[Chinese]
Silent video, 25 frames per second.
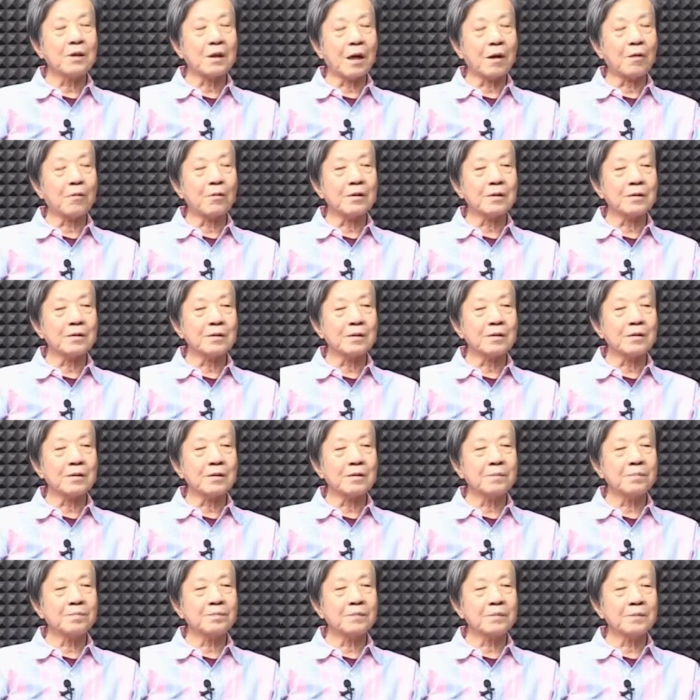扰我，就
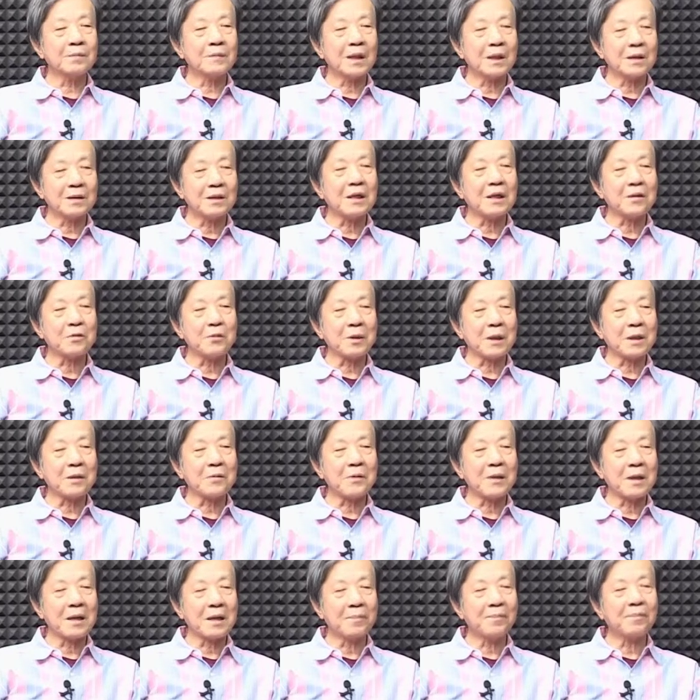是还是要学音
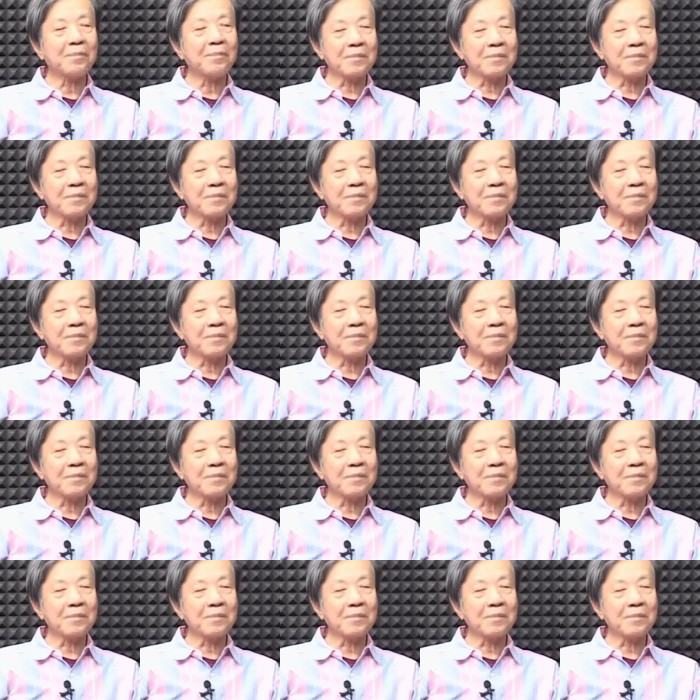乐，